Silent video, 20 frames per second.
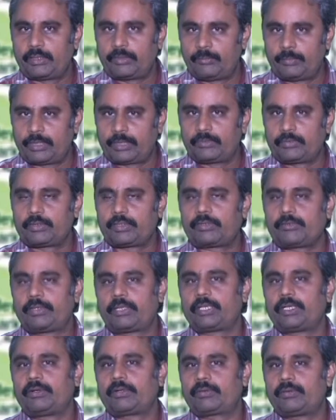మీద
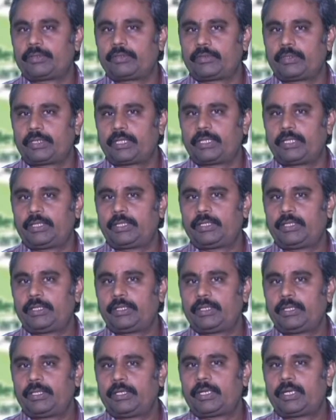ఉన్నటువంటి గౌరవంతో
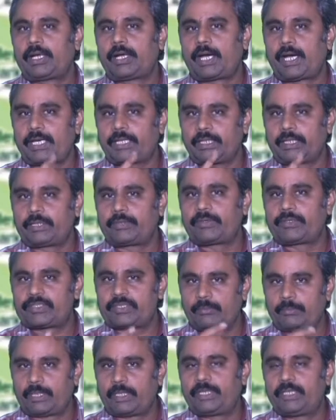ఆయన
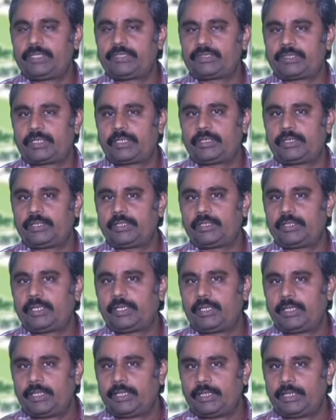రిక్వెస్ట్ను మన్నించి
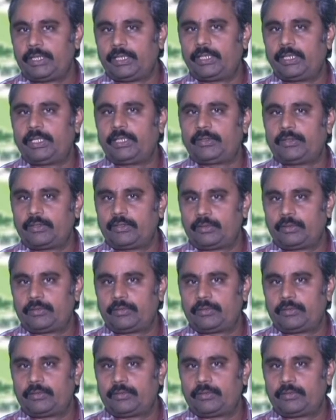ఢిల్లీలో